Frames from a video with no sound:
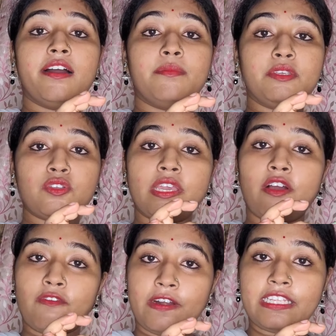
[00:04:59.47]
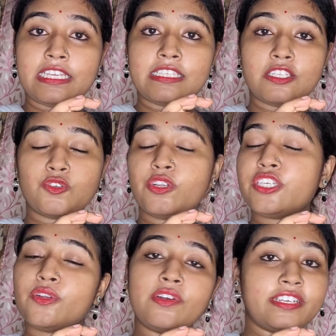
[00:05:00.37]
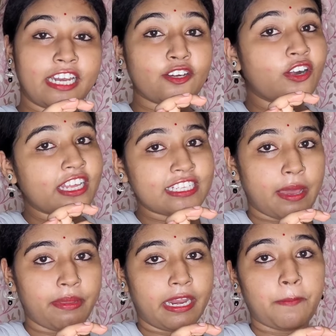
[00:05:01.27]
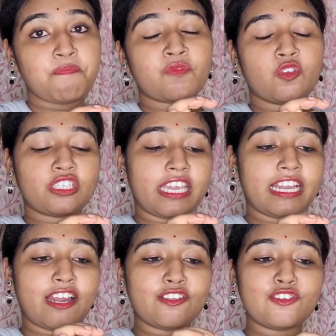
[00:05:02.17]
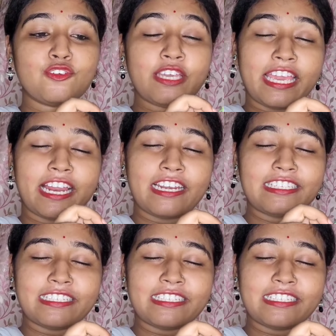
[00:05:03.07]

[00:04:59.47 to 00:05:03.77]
মিশো এই অফারে যে জিনিসগুলো সেগুলো রিটার্ন করা যাবে না তো সেই কারণের জন্য এই কালার